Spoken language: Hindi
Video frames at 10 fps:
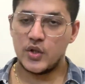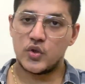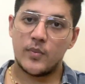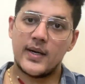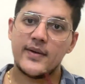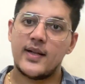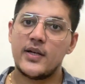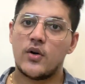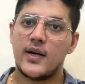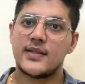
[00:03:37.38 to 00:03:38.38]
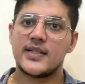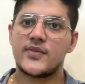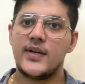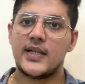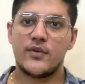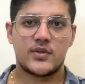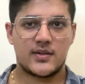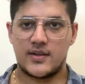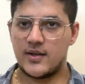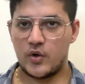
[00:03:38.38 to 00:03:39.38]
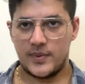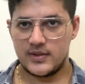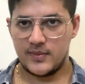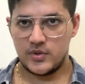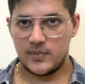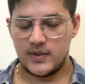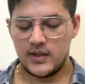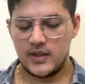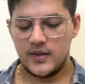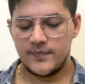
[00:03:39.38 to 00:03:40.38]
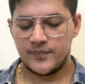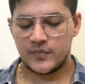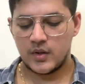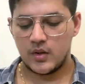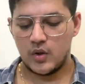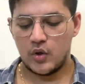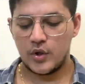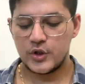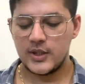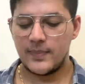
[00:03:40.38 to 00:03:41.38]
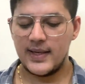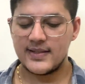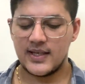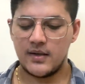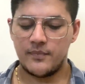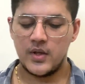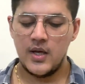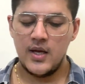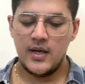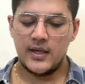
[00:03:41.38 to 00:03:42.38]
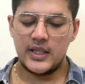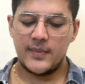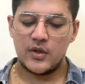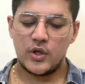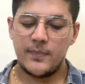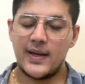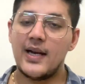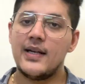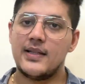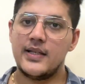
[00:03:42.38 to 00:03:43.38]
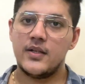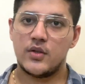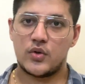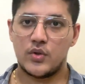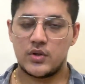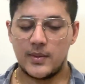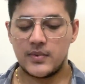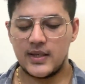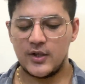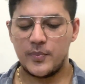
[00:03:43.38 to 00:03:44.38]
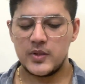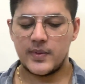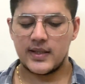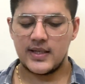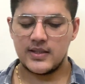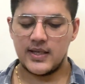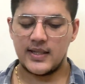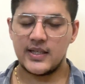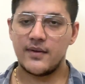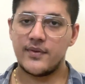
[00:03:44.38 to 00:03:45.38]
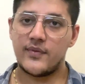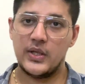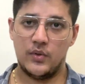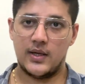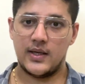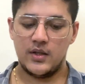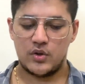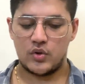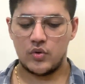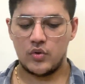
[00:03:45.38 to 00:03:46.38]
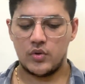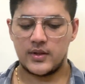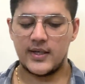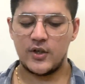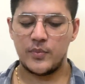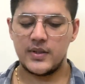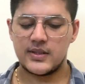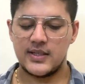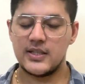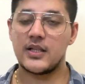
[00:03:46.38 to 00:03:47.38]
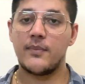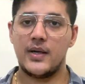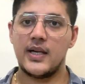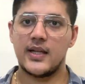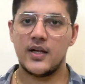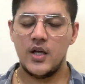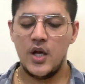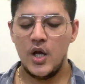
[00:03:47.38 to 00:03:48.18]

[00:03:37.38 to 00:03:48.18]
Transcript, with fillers: जो बड़ी वाली रोड है सिक्स फीट की वो सिक्स हंड्रेड रुपीज़ की मुझे पड़ी थी और जो ये प्लेट्स है ना ये मैंने थोड़ी पहले ली थी तो तब थर्टी रुपीज़ पर के जी था आई थिंक अब फिफ्टी हो रखा है तो थर्टी रुपीज़ के जी तब मिल गया था